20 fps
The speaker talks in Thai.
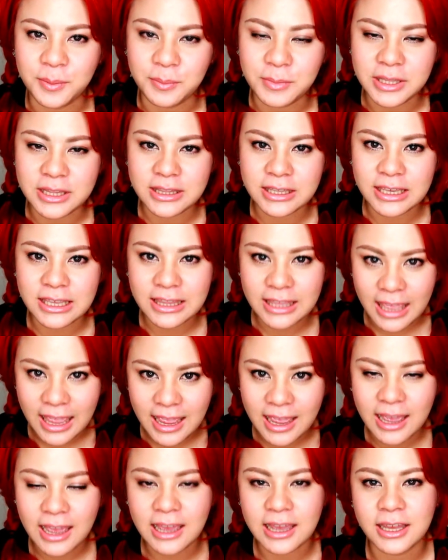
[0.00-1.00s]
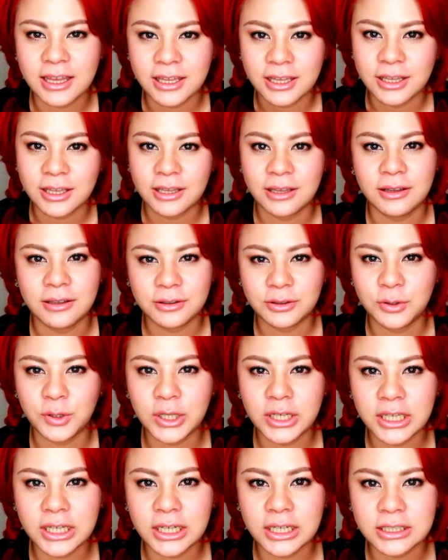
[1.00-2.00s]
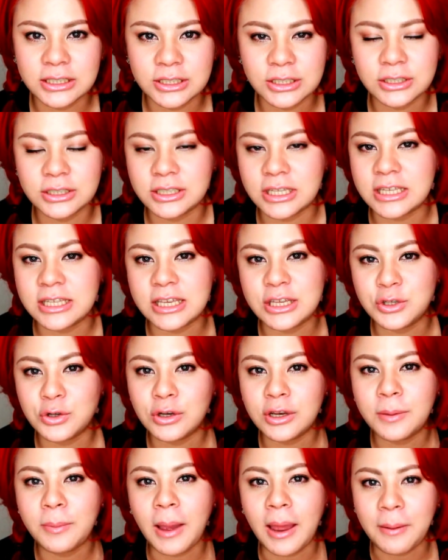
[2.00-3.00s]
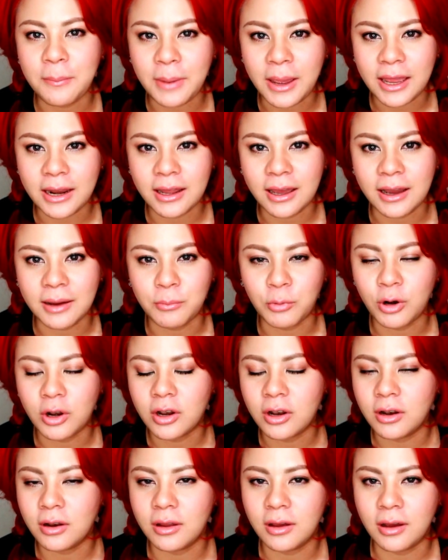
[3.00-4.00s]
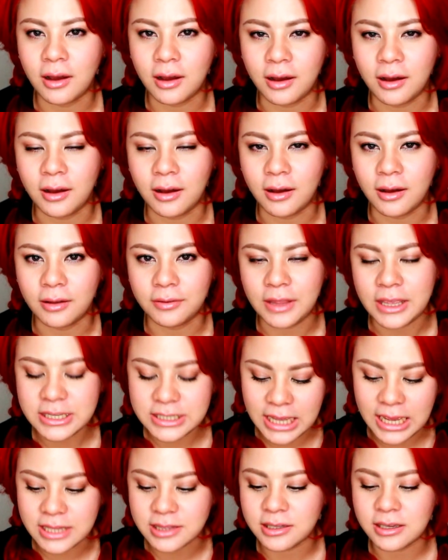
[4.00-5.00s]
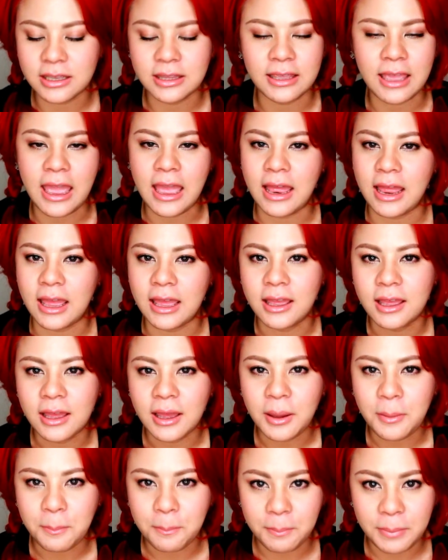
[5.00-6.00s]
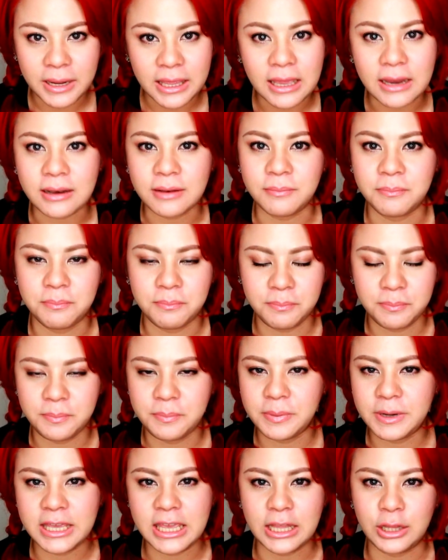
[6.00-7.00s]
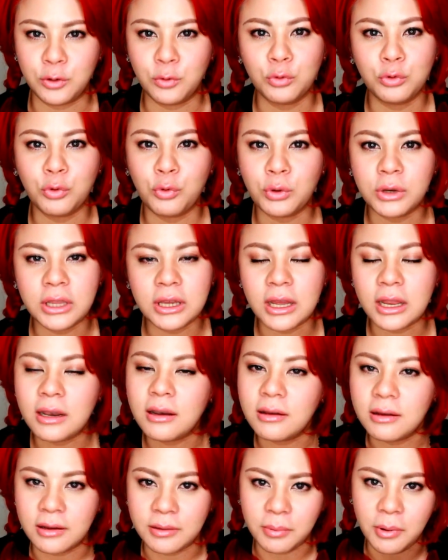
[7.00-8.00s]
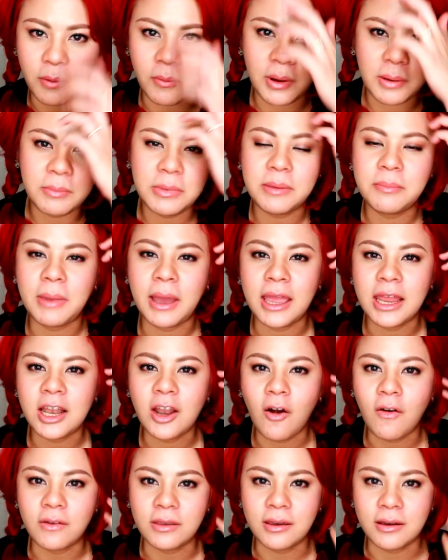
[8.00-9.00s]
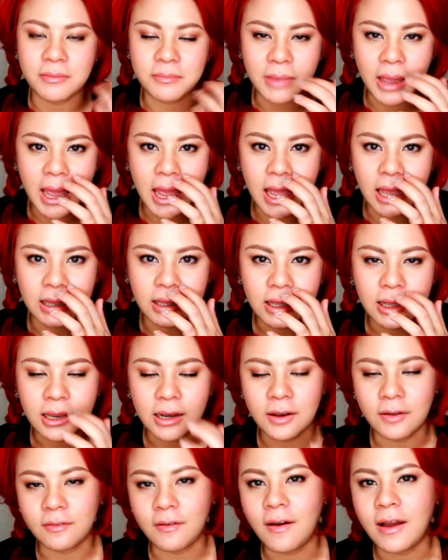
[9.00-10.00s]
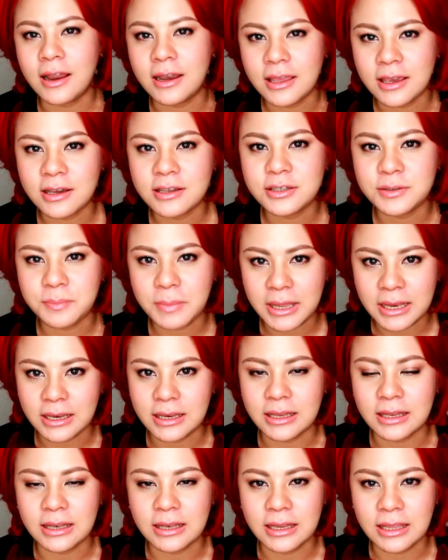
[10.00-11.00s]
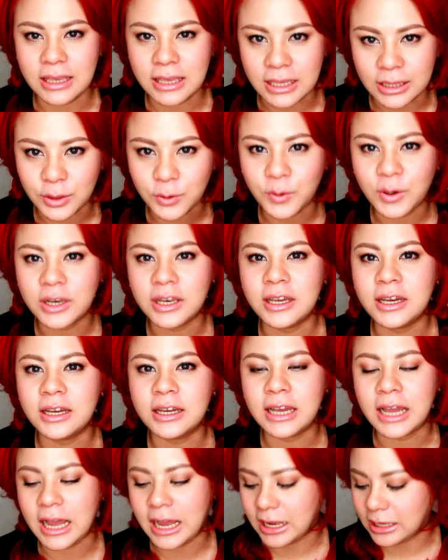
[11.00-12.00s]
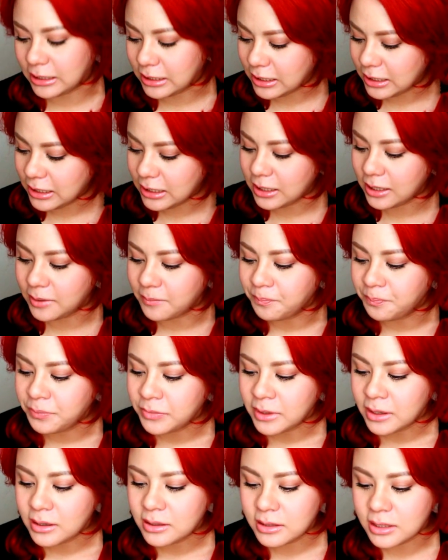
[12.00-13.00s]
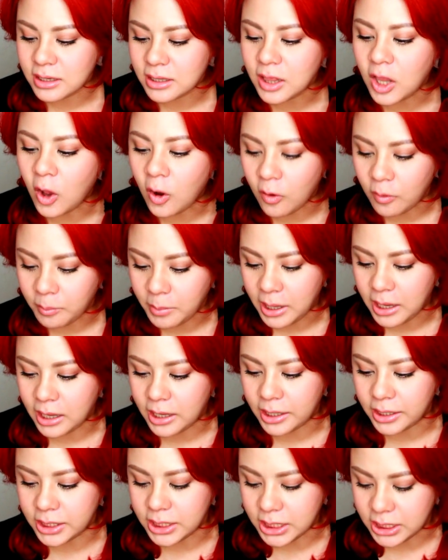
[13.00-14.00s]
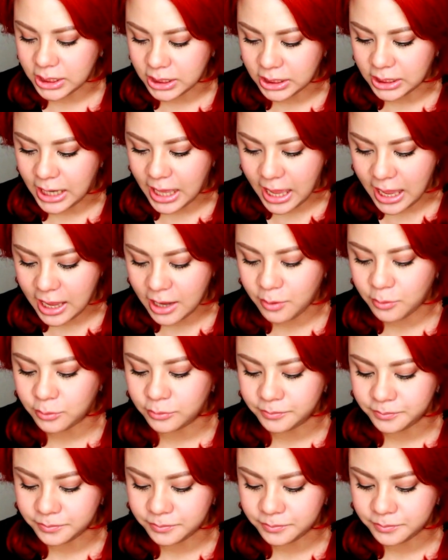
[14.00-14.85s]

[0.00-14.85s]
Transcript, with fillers: มีสกินแคร์ตัวหนึ่งจริงๆช่วงที่ผ่านมานะคะมดได้ใช้สกินแคร์เปลี่ยนเปลี่ยนทุกๆเดือนเลยเพราะว่ามีมาให้ลองเยอะมากแล้วก็อันนี้ก็จะเป็นอีกตัวหนึ่งค่ะที่ที่ลองมาเดือนหนึ่งแล้ว